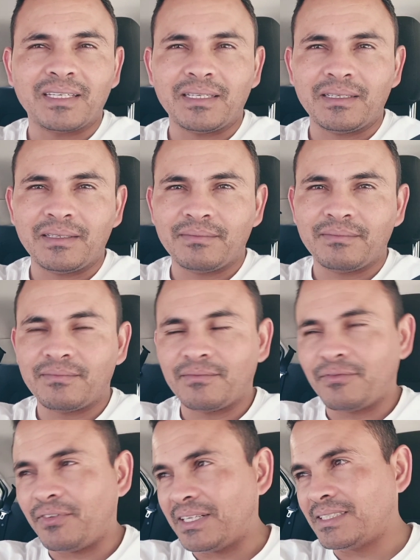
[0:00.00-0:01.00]
E
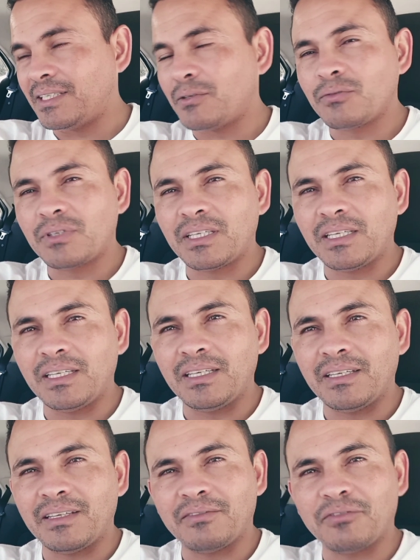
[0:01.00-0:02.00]
fazer com
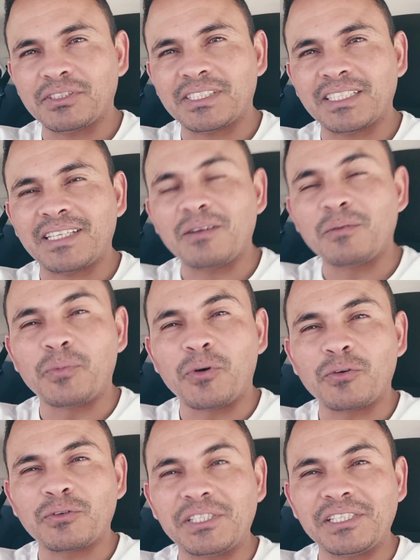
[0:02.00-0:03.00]
que você tenha um
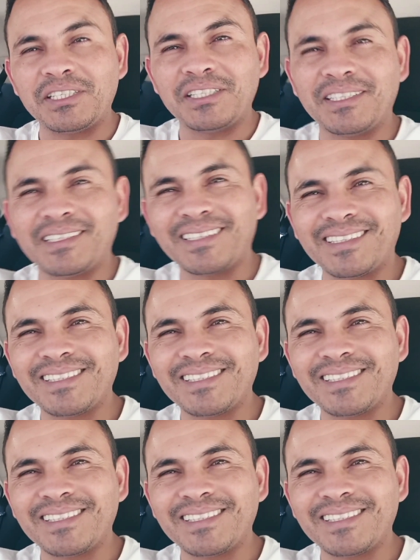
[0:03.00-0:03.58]
pouco de,